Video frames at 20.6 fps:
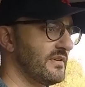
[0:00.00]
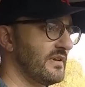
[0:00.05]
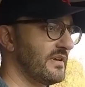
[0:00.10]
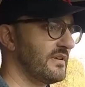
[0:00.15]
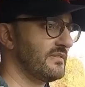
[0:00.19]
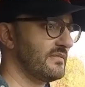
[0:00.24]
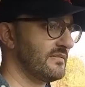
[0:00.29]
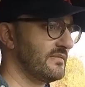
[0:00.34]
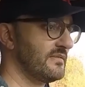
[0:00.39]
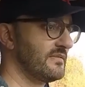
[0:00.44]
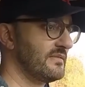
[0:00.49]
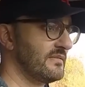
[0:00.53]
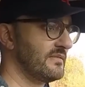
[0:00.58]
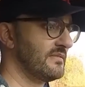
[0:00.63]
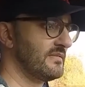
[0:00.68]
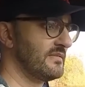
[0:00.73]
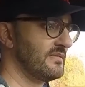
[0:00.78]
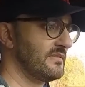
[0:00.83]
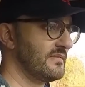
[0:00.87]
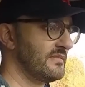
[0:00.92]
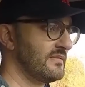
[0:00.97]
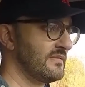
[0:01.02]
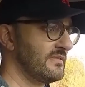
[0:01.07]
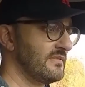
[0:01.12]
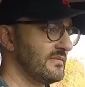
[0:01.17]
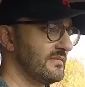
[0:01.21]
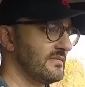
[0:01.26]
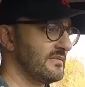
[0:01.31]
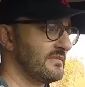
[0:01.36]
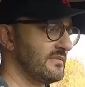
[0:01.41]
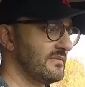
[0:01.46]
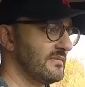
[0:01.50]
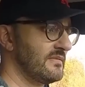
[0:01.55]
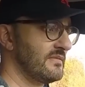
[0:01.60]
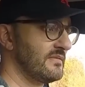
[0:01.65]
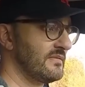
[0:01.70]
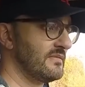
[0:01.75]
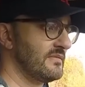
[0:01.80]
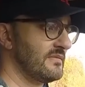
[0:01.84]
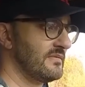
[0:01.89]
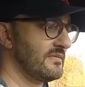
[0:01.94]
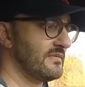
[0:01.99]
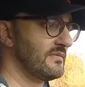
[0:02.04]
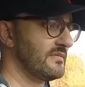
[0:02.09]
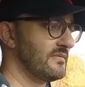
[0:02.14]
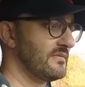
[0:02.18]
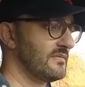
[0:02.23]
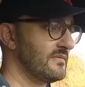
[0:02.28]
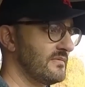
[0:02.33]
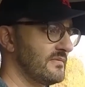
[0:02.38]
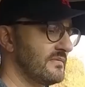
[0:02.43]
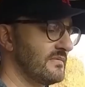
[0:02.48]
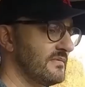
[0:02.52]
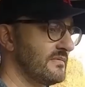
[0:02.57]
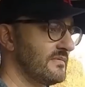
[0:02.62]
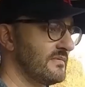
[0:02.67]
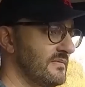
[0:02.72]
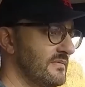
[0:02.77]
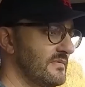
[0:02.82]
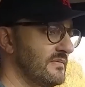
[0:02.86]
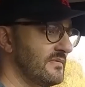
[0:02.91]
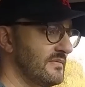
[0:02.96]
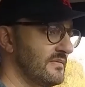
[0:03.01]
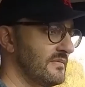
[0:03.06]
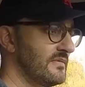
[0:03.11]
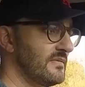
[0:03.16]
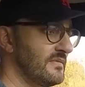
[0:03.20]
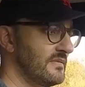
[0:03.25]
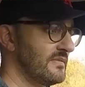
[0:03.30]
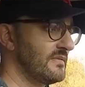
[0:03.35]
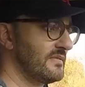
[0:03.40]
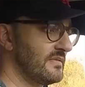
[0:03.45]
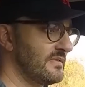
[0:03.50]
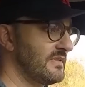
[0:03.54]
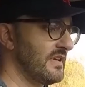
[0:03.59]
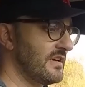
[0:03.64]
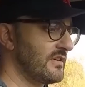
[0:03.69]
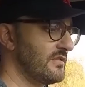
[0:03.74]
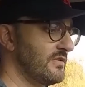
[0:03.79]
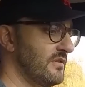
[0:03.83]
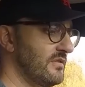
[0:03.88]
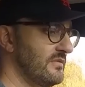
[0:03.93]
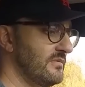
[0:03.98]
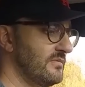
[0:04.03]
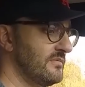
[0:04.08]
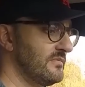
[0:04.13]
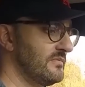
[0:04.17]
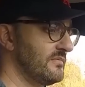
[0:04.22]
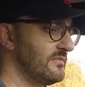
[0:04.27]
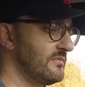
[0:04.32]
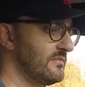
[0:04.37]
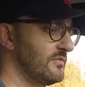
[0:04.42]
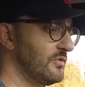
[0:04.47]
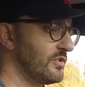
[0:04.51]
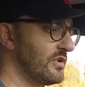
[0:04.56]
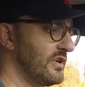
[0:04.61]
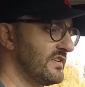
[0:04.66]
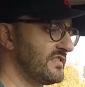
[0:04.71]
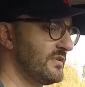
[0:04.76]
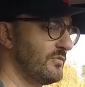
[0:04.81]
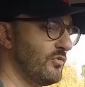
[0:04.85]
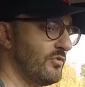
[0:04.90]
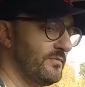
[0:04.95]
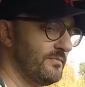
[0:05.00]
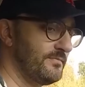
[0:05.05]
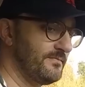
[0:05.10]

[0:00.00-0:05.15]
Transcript: Et quand tu es à, nouveau comme là, bah là tu peux, tu peux mettre ta vitesse. D'accord. Donc là, c'est bon.